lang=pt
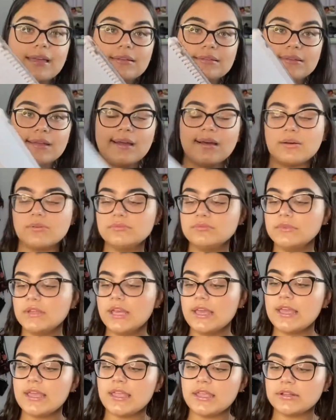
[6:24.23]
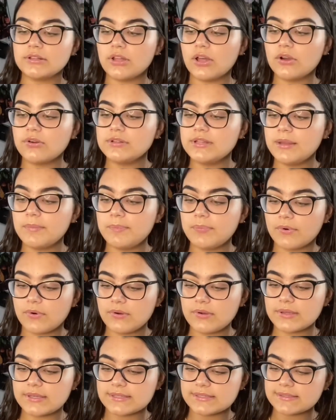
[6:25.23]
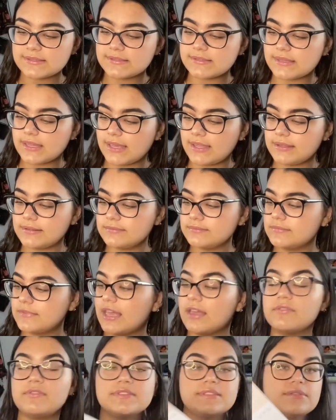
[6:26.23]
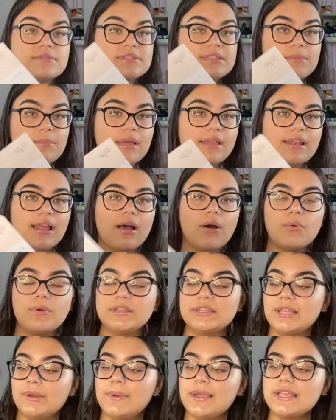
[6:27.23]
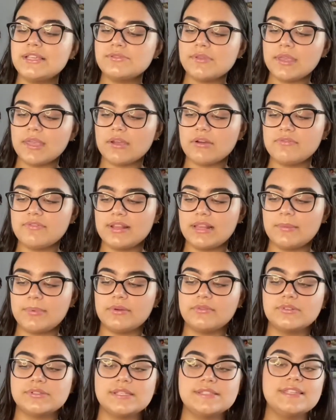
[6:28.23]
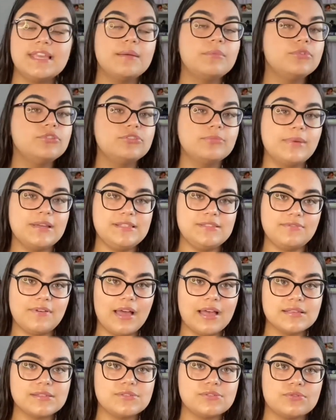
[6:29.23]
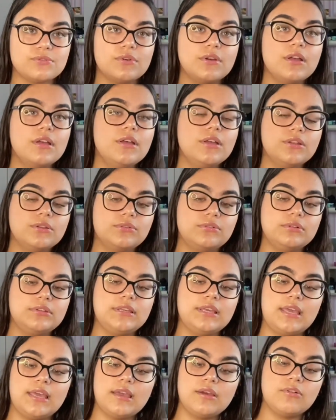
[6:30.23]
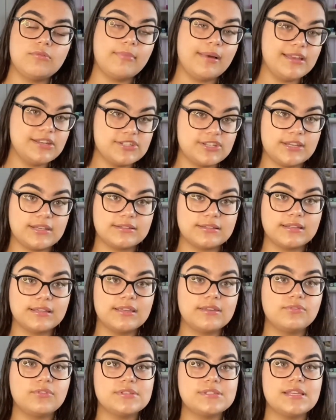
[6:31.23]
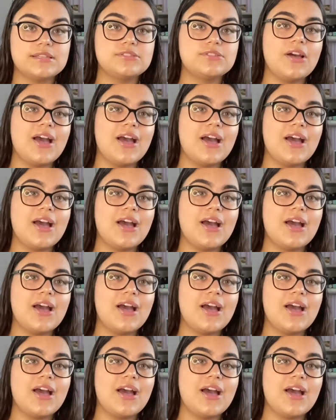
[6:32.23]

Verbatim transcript: e tal. E logo depois tem a visão semanal. Então é isso que eu falei pra vocês que é muito mais fácil do que uma agenda, que você só